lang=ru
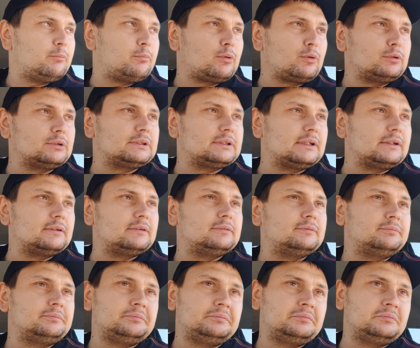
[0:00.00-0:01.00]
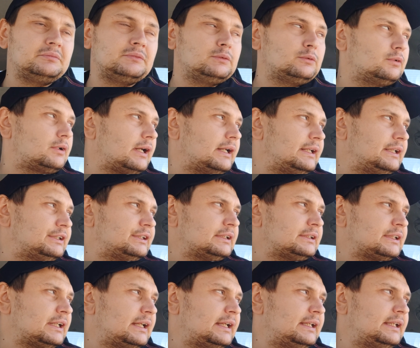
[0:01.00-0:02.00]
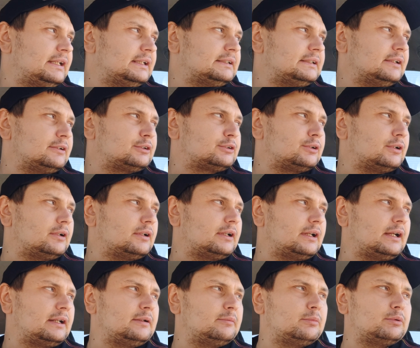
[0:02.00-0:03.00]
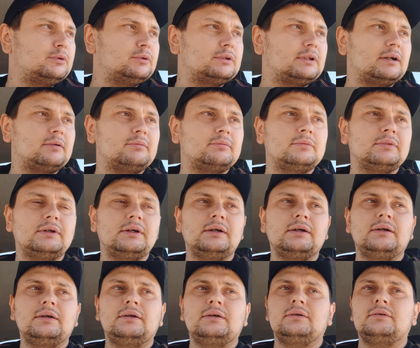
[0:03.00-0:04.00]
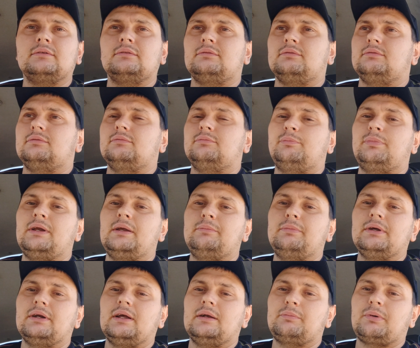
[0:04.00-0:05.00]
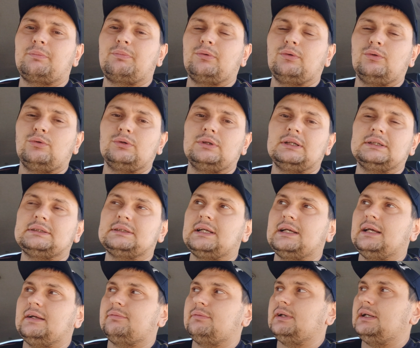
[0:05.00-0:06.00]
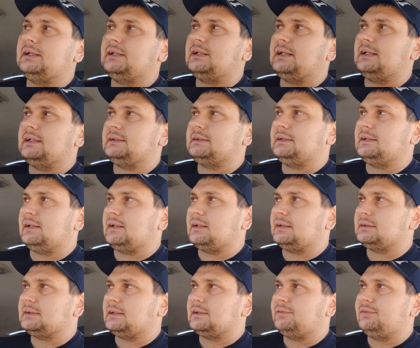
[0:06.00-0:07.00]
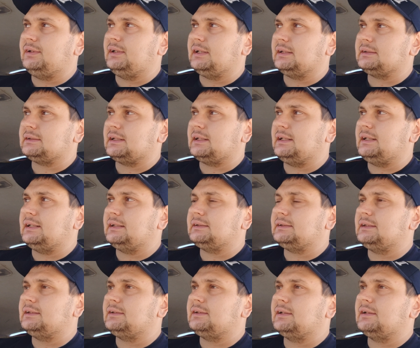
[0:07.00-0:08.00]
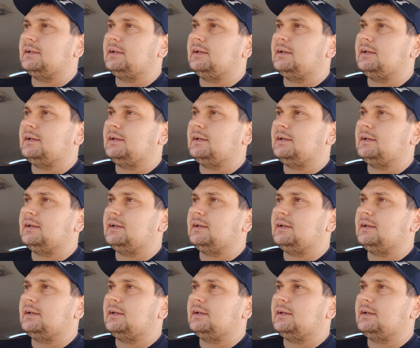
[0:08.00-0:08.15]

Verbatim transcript: Просто. Ну, конечно же, я и ездил, что я не буду там перебирать по полгода стоять. Мне интереснее гораздо двигаться, ездить.